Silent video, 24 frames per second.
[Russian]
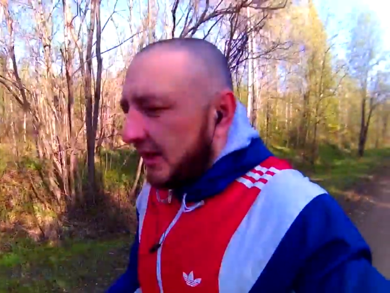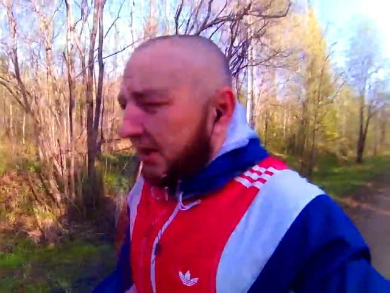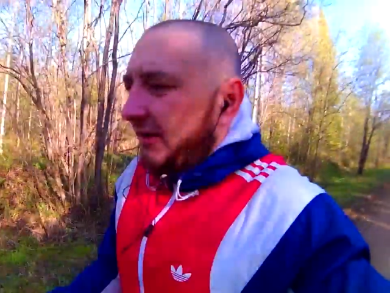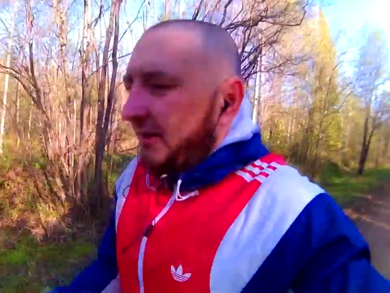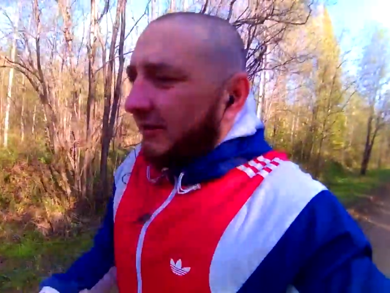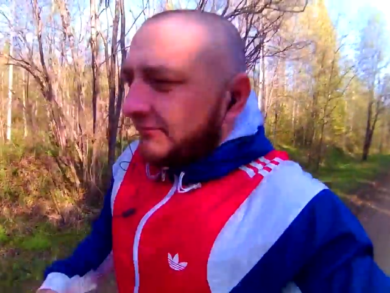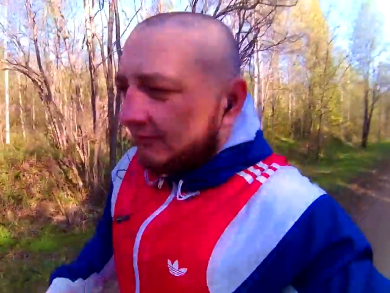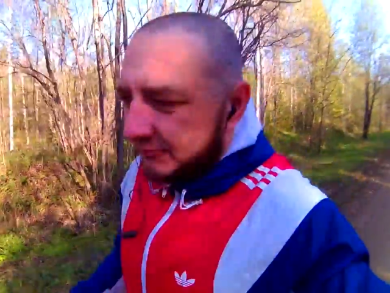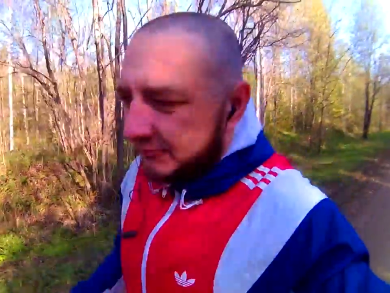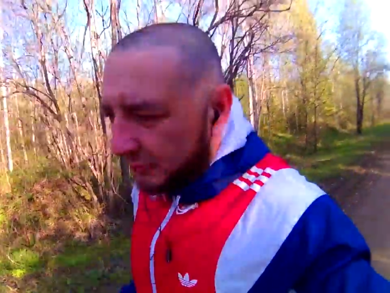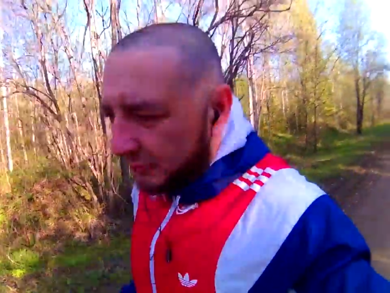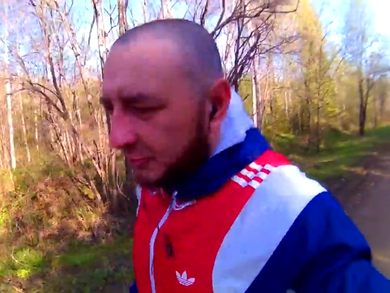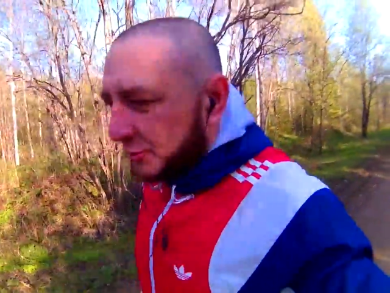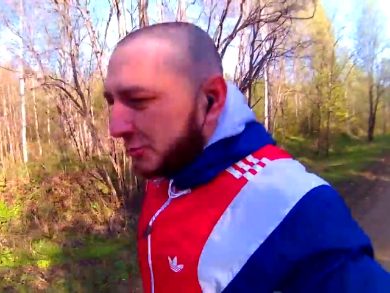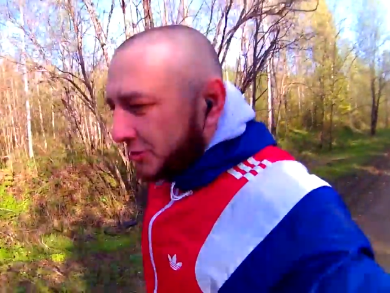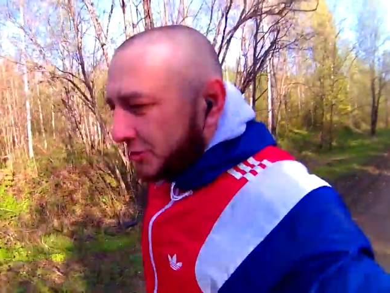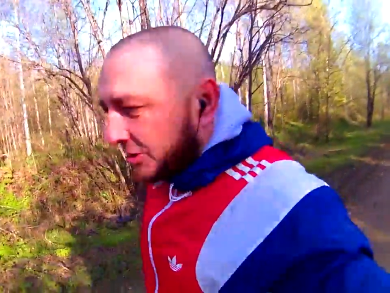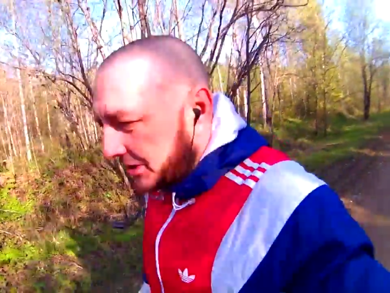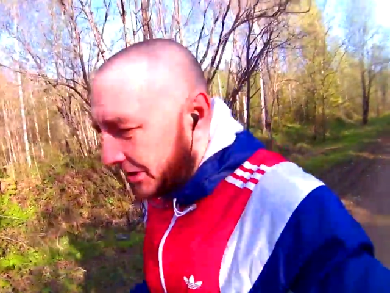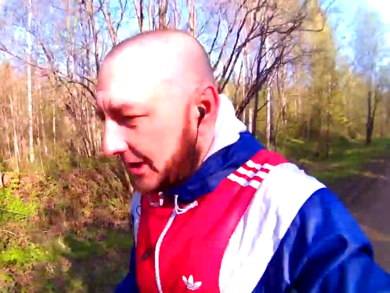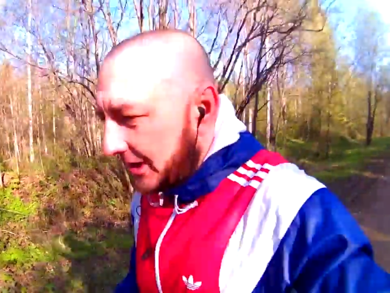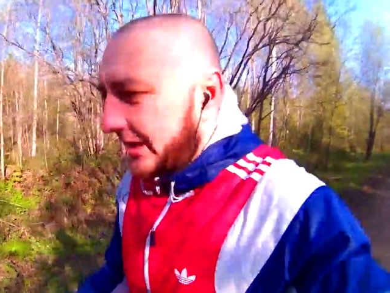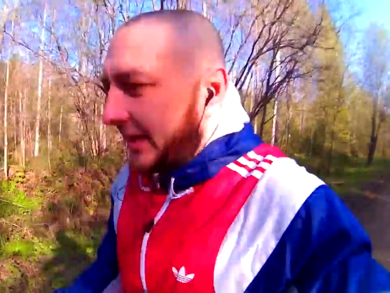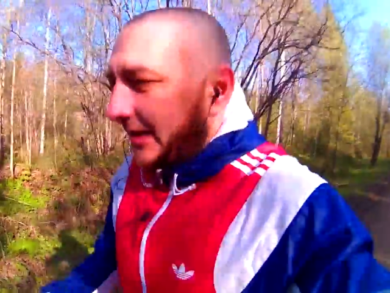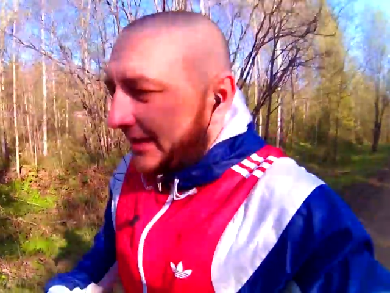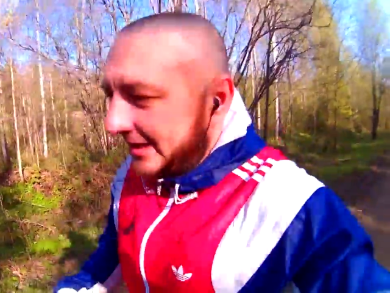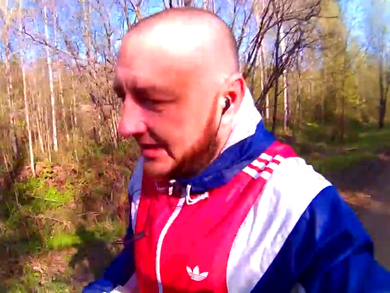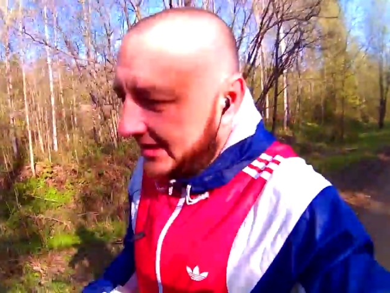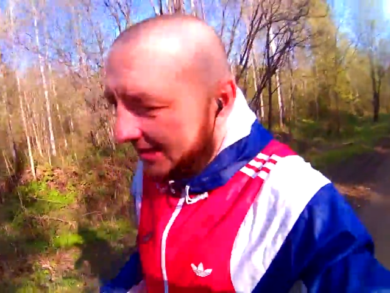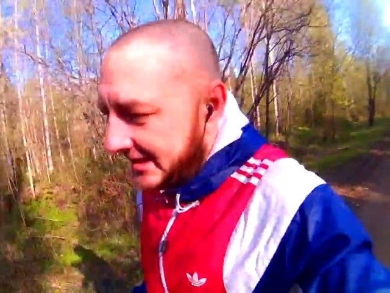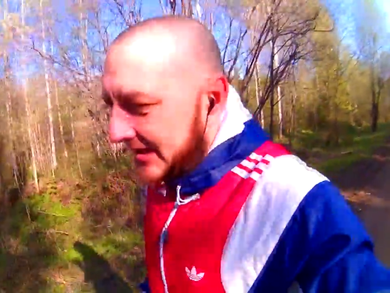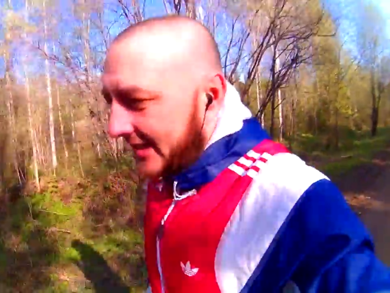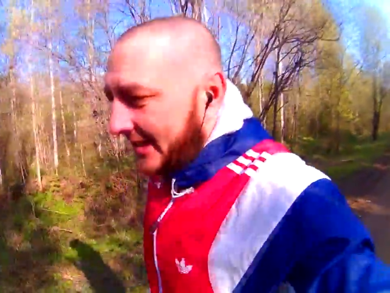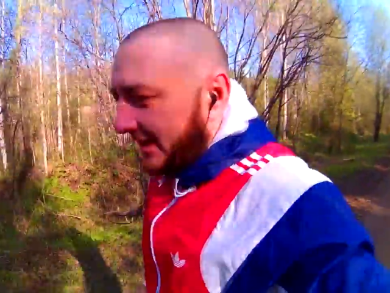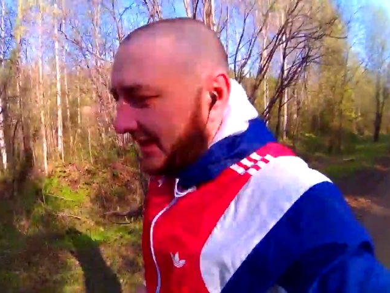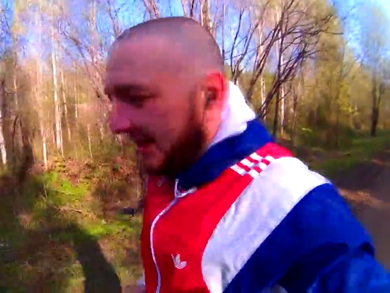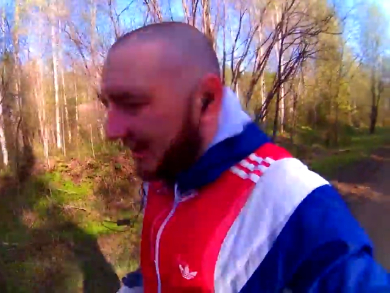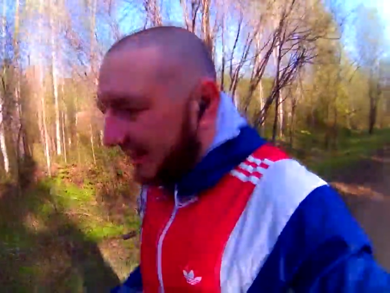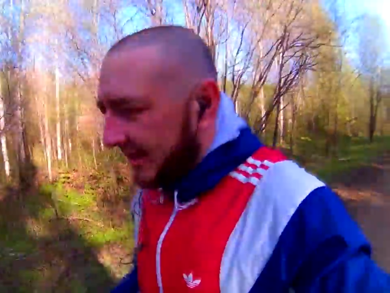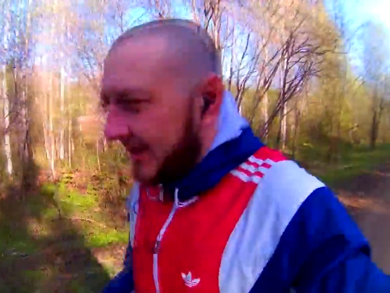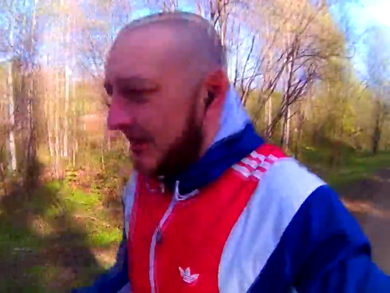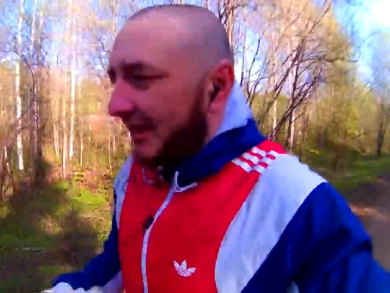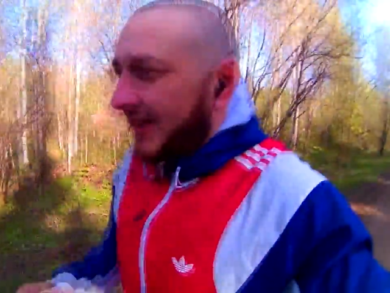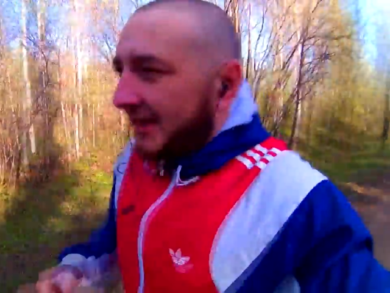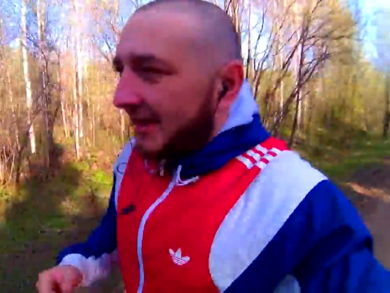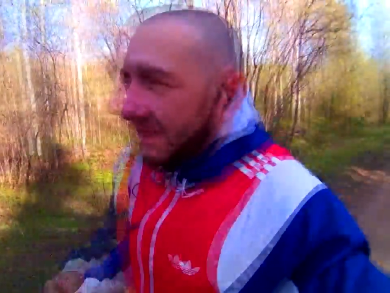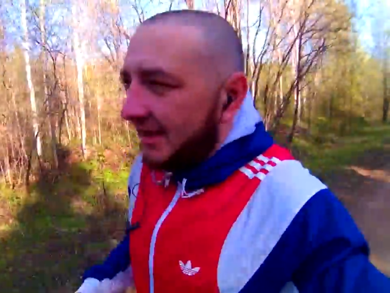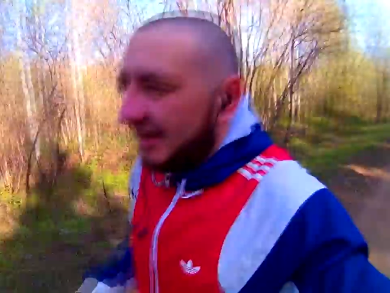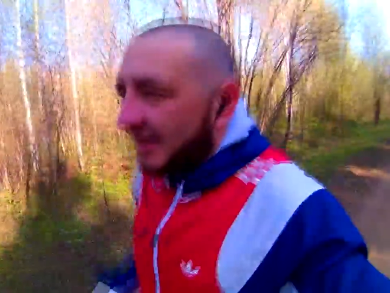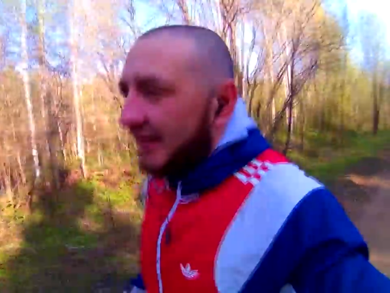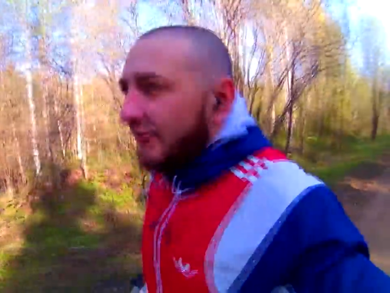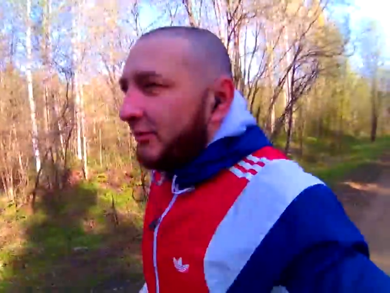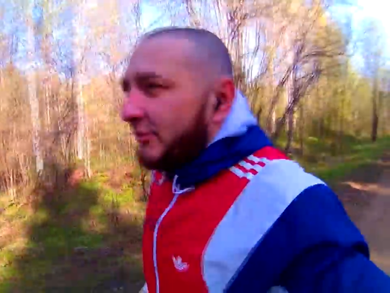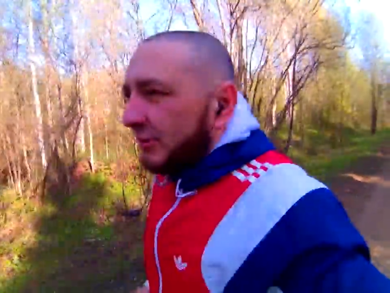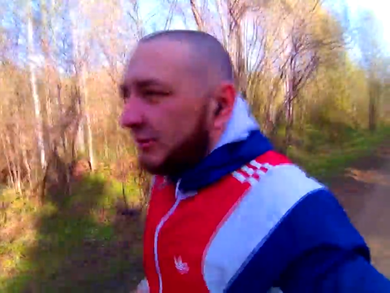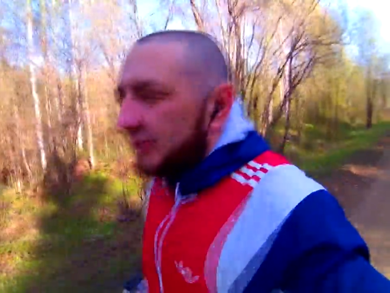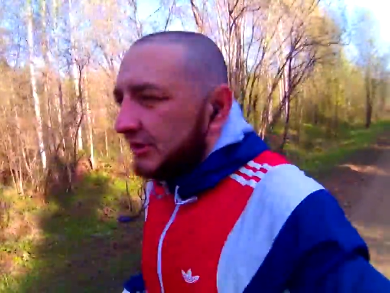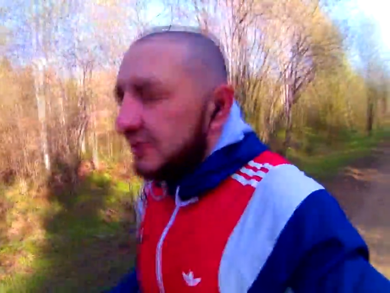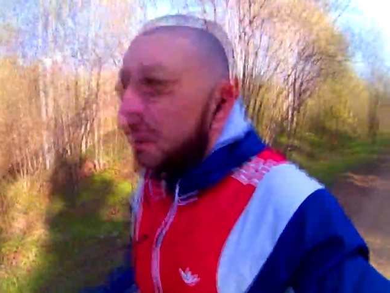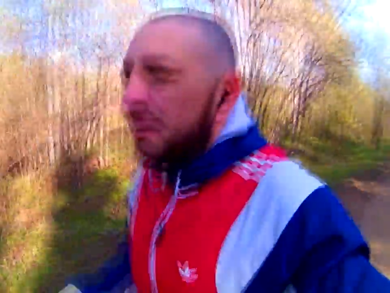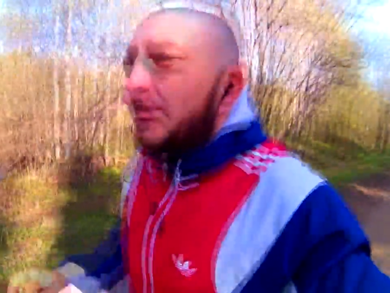в уши. Легкий